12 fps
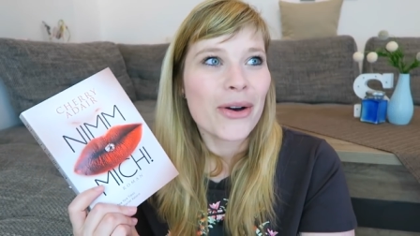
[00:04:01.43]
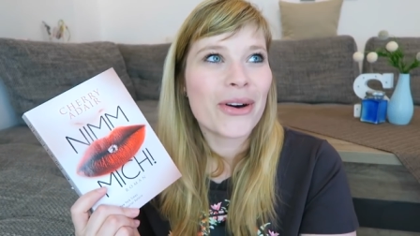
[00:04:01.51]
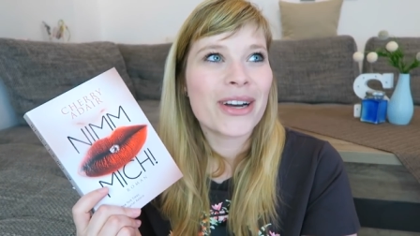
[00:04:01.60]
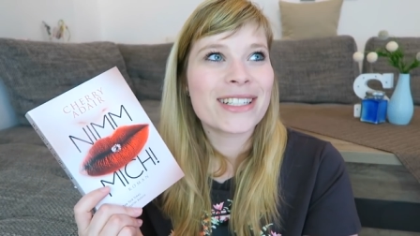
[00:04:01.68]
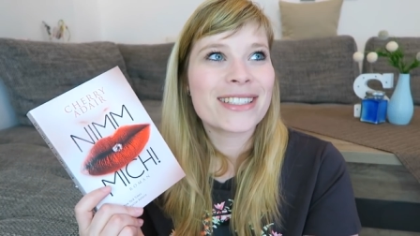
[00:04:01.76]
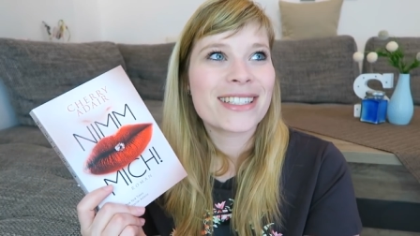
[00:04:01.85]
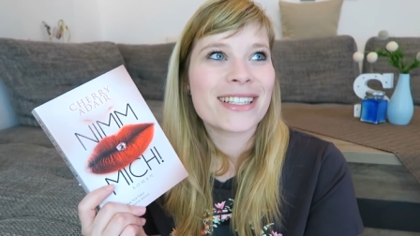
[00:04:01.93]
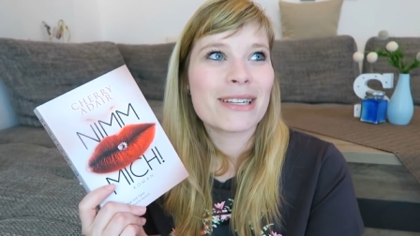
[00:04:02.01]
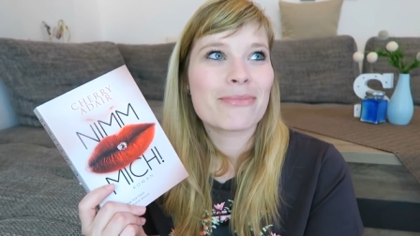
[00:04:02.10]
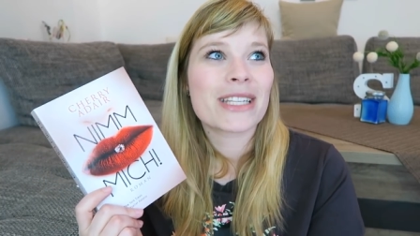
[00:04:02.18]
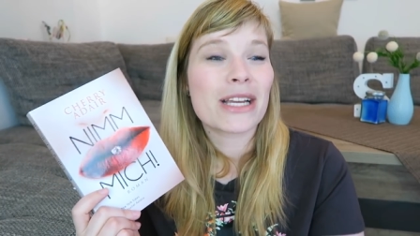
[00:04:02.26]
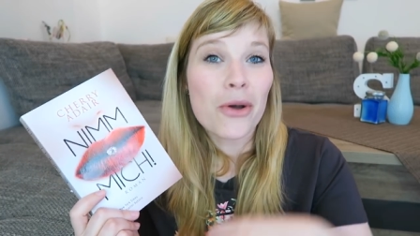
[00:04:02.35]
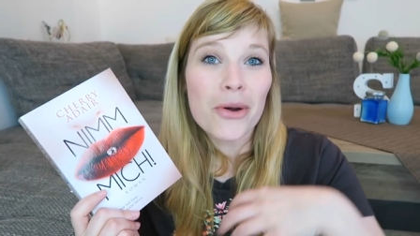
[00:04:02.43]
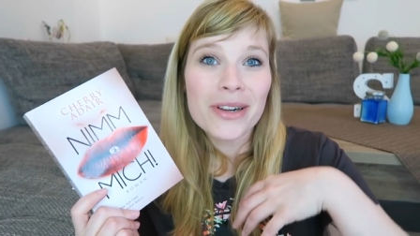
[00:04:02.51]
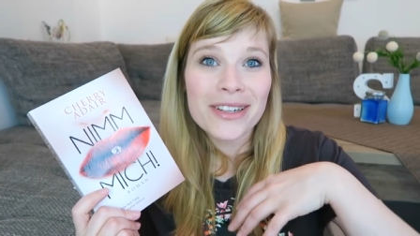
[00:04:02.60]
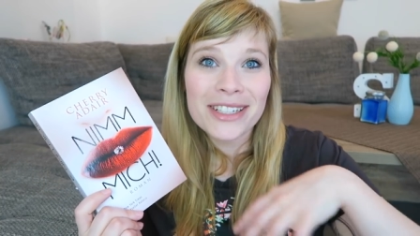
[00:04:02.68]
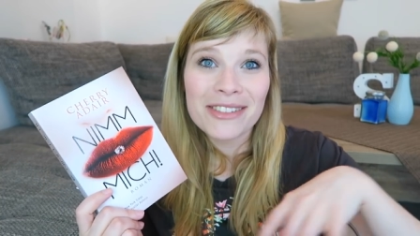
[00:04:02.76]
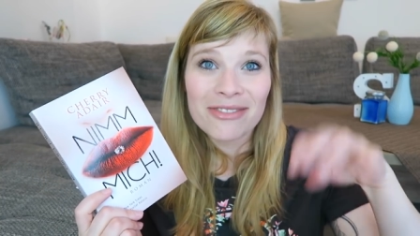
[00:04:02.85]
Und ähm, sein
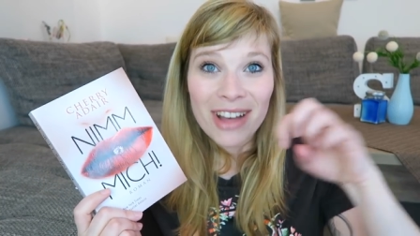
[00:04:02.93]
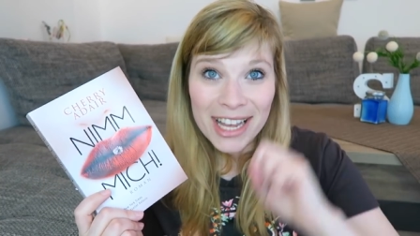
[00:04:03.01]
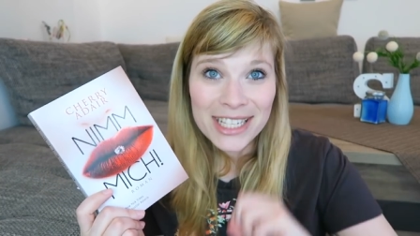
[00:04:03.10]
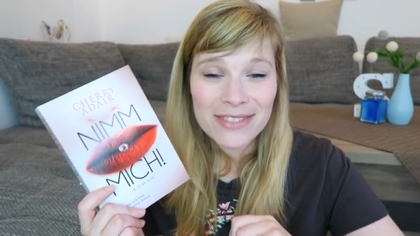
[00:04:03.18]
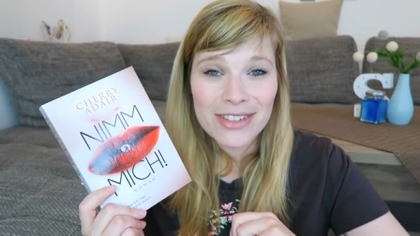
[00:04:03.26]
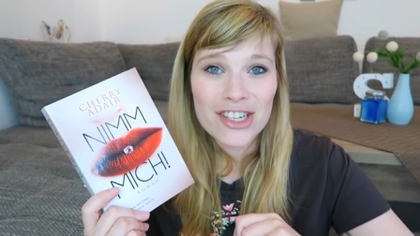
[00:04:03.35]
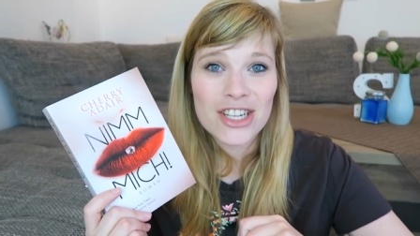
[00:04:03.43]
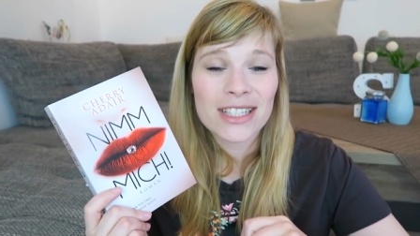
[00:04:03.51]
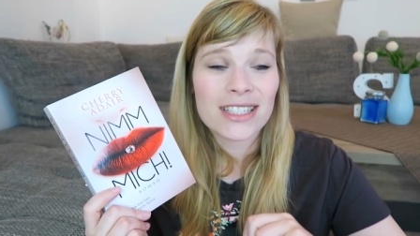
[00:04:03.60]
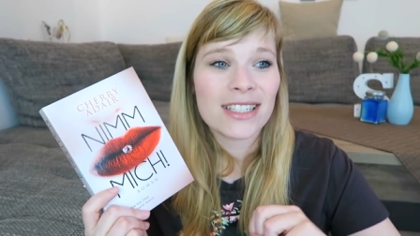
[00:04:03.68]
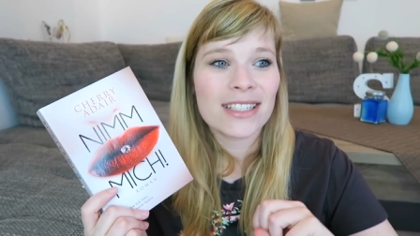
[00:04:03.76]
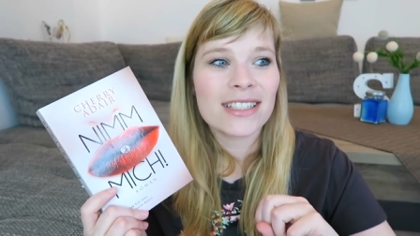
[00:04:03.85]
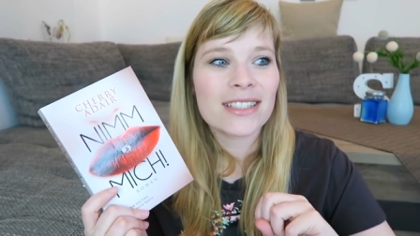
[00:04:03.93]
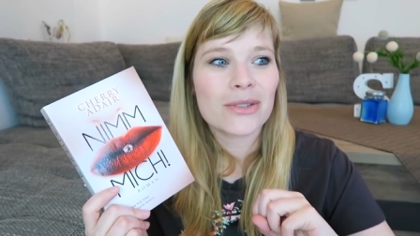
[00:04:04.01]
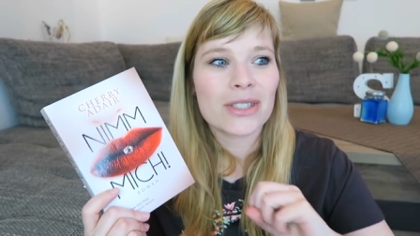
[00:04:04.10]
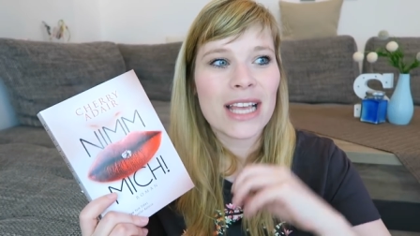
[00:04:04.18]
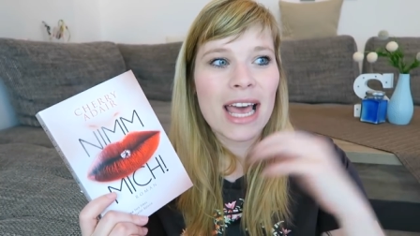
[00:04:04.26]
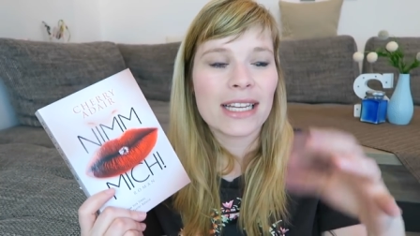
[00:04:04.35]
Onkel weiß, wer Jessie ist
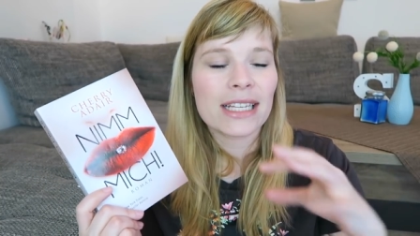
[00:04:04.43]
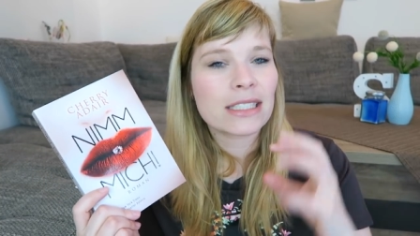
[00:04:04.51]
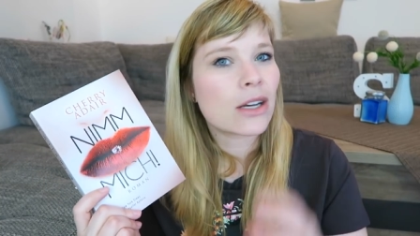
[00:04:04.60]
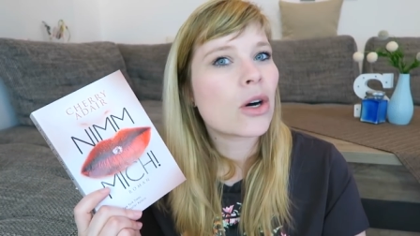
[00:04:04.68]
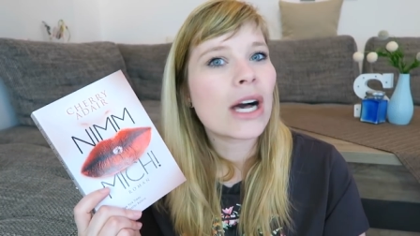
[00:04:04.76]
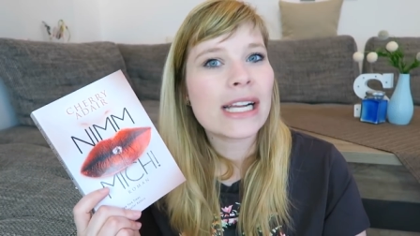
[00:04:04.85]
und er hat halt